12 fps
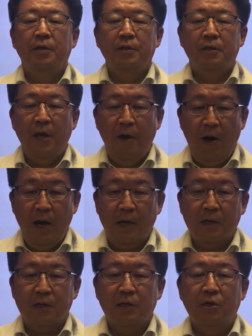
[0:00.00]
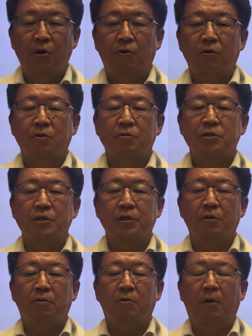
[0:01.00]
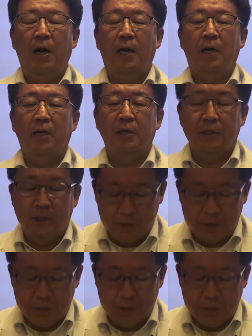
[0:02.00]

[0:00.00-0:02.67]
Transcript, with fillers: では今日の授業は以